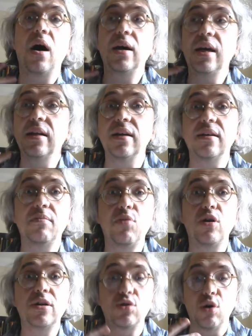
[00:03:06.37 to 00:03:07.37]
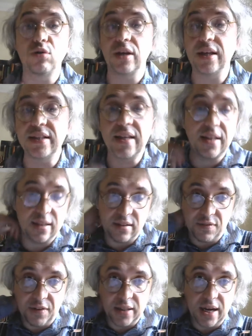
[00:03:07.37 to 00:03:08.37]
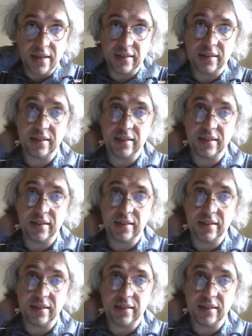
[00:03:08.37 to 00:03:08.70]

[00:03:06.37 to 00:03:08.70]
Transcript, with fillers: inanın böyle son iki senedir falan